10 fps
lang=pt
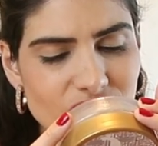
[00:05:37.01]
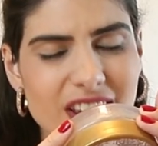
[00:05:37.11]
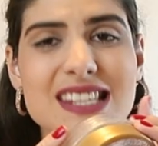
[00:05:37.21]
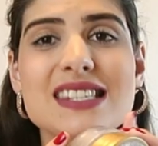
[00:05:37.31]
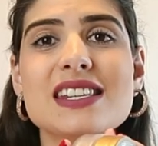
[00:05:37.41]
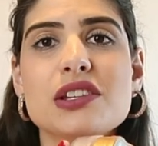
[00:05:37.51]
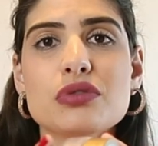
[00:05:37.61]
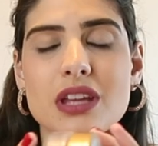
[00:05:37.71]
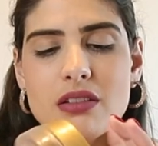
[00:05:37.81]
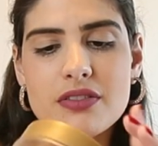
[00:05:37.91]

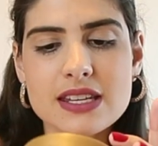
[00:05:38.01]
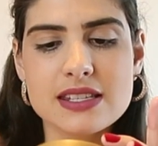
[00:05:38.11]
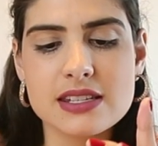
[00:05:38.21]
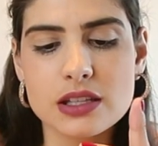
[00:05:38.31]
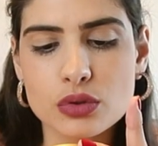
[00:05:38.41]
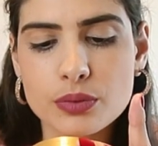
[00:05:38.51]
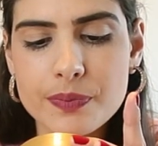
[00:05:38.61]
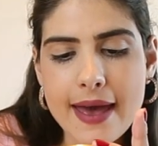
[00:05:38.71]
vencido, tava vencido.